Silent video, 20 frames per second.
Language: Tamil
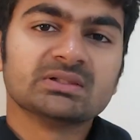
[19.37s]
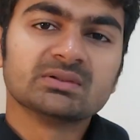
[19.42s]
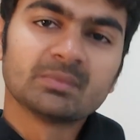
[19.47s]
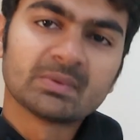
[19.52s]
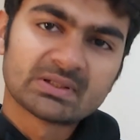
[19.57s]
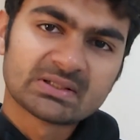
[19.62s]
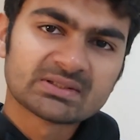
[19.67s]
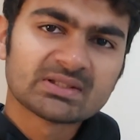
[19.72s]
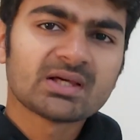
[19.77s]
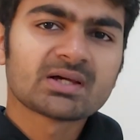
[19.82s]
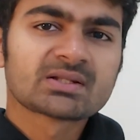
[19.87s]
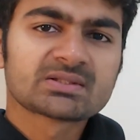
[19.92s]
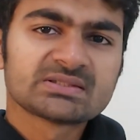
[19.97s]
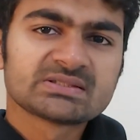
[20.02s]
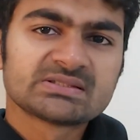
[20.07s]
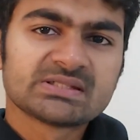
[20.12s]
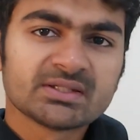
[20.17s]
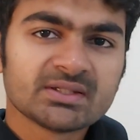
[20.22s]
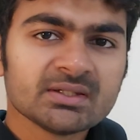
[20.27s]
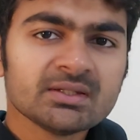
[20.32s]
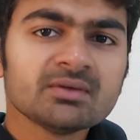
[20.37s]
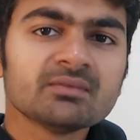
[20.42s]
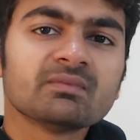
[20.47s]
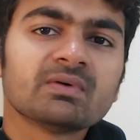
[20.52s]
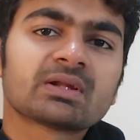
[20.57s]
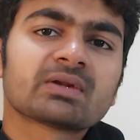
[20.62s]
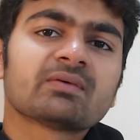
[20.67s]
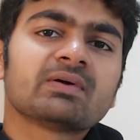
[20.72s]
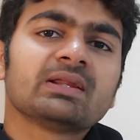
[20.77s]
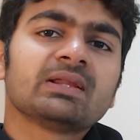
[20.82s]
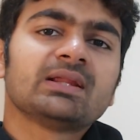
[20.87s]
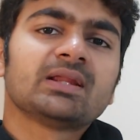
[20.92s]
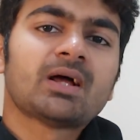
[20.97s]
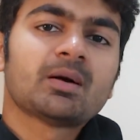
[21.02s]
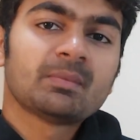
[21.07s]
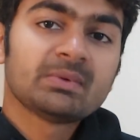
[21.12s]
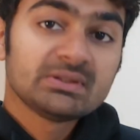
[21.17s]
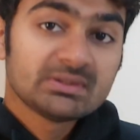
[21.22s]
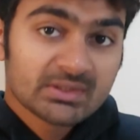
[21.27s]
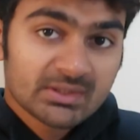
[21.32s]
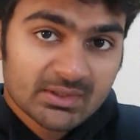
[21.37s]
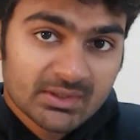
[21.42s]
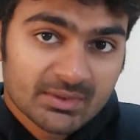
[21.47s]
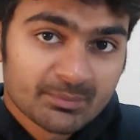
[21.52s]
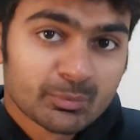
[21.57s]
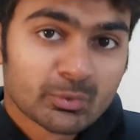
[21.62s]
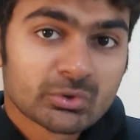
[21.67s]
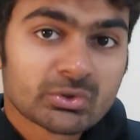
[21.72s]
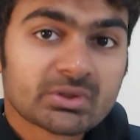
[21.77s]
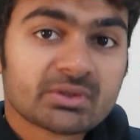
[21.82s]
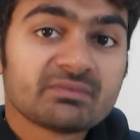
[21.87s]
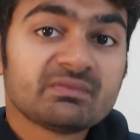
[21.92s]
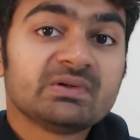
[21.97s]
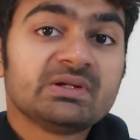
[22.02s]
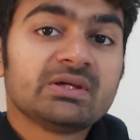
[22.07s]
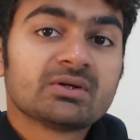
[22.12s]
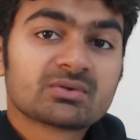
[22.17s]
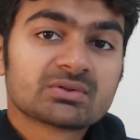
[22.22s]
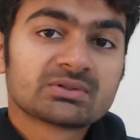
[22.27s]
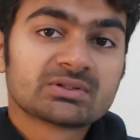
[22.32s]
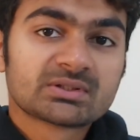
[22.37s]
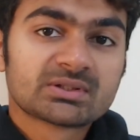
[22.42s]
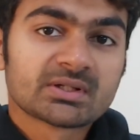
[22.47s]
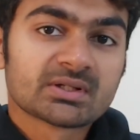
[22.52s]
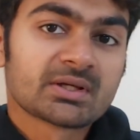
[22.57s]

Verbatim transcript: இது மட்டும் தான் இருந்துச்சு வேறு வழி இல்லாம இதையே போட்டுட்டு வீடியோ எடுத்துட்டு